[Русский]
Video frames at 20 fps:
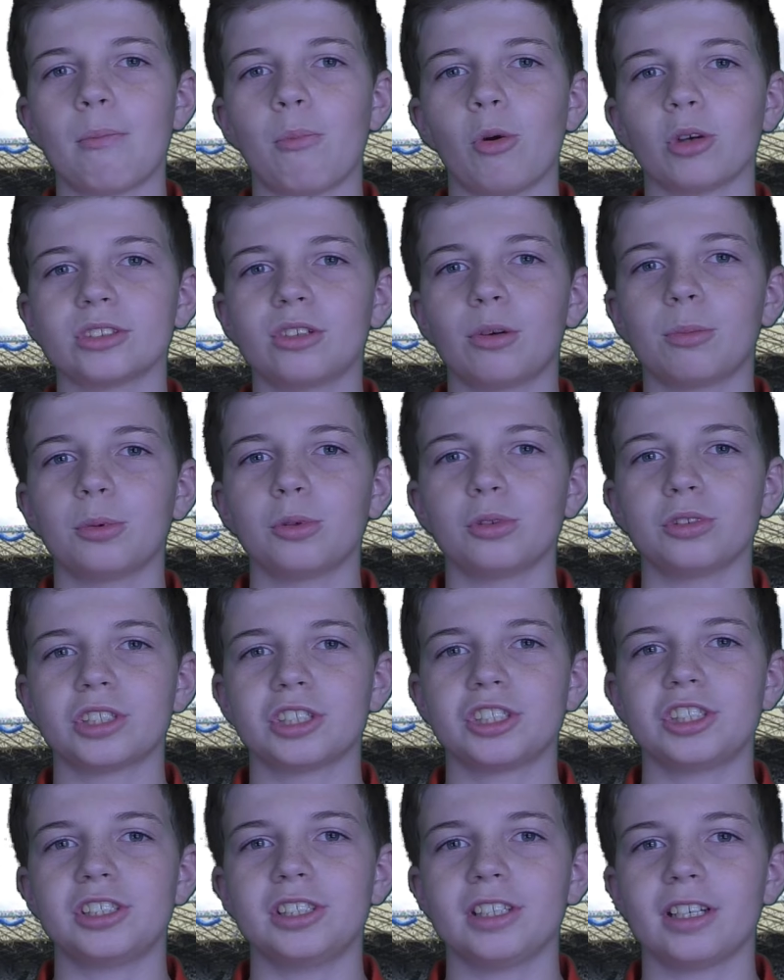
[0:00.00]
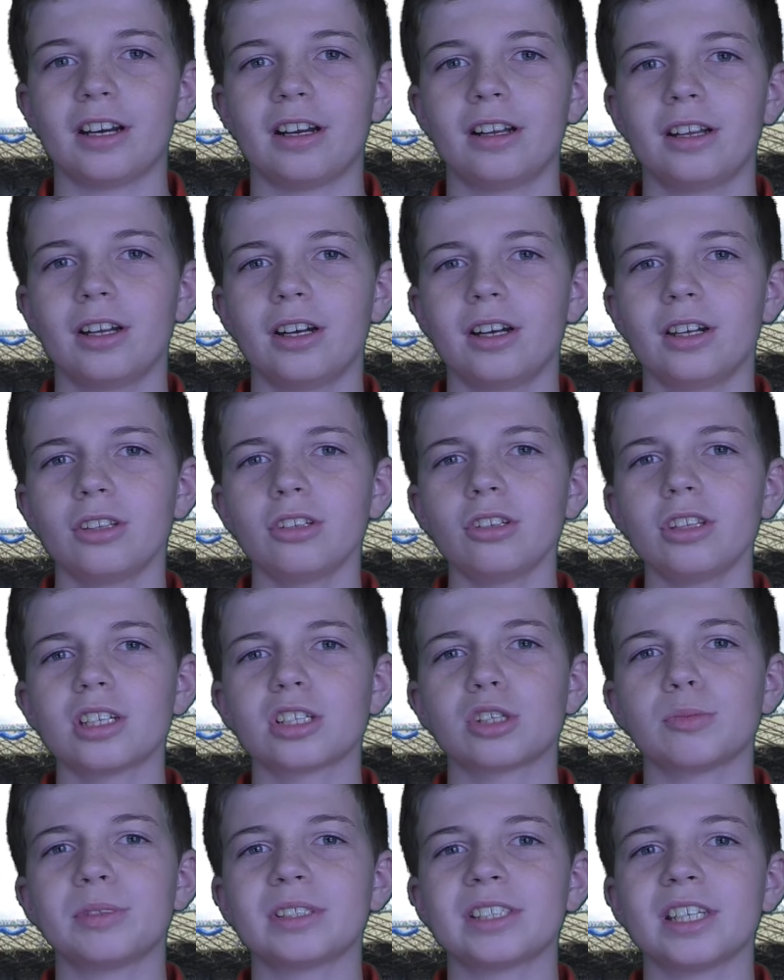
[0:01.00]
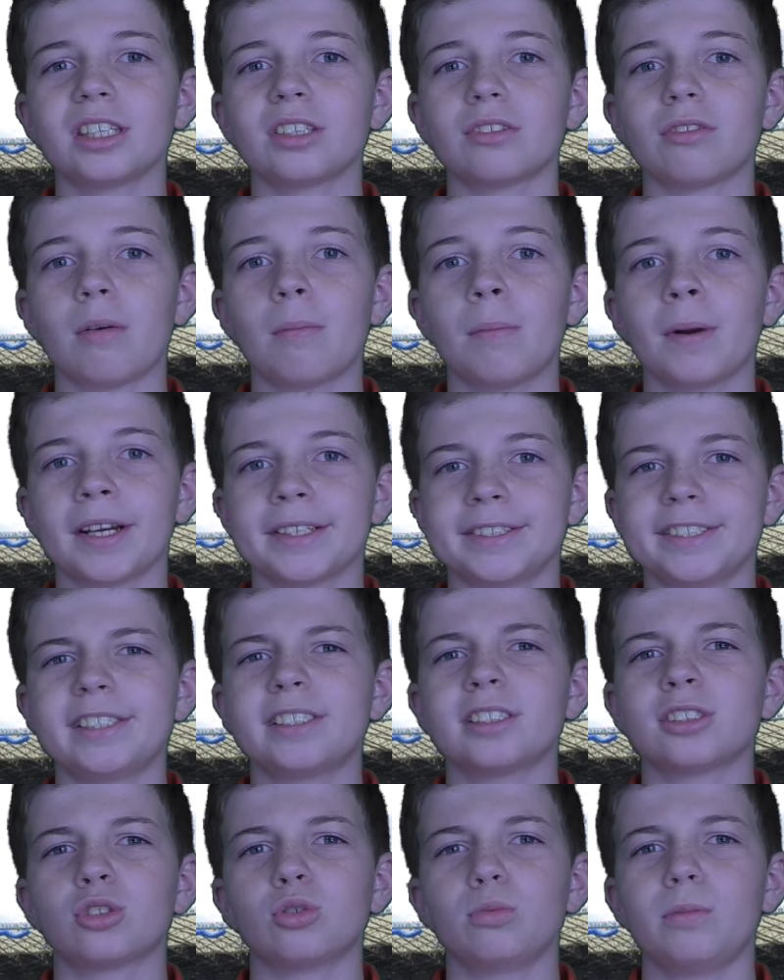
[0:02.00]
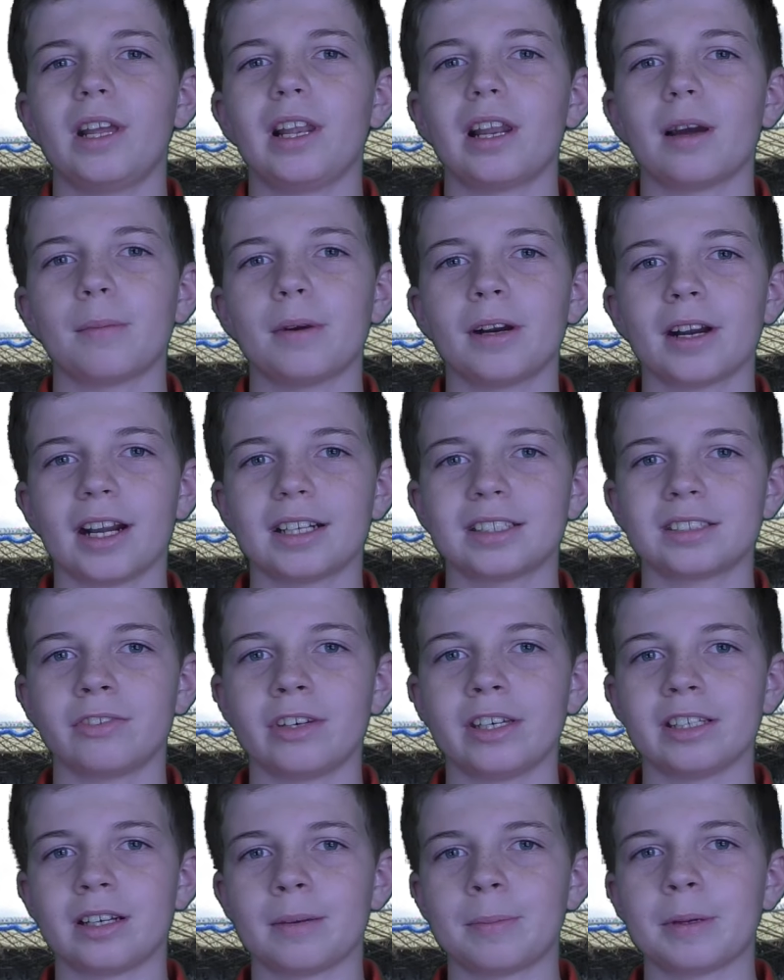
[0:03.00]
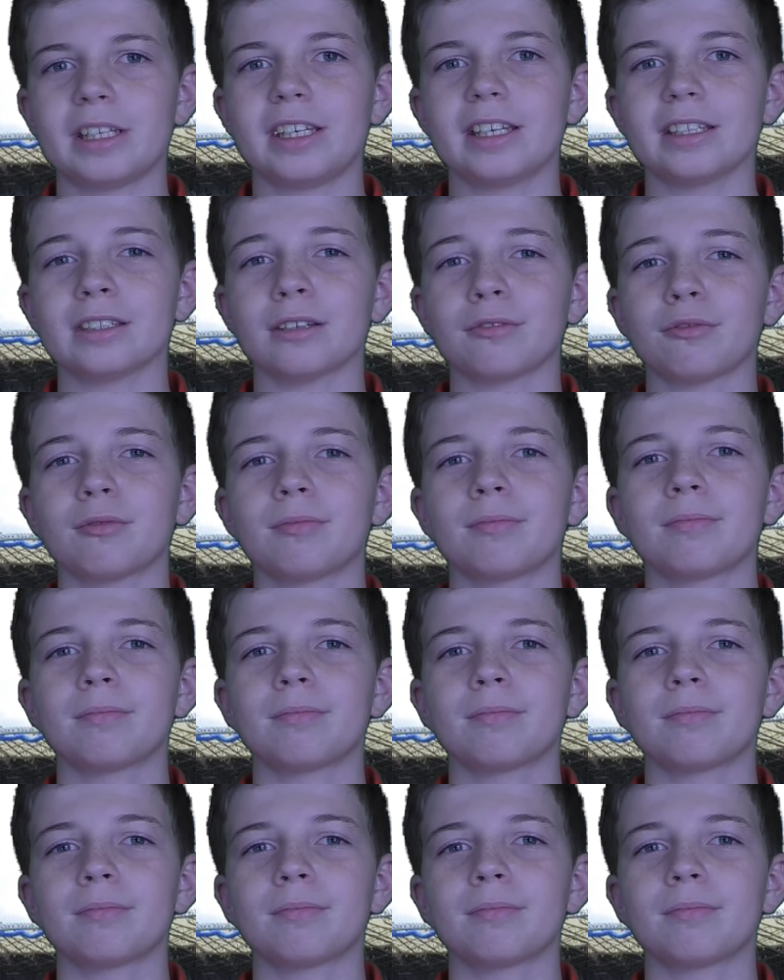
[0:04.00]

опорного полузащитника. Но даже без этого бразильцы сумели обыграть своих оппонентов.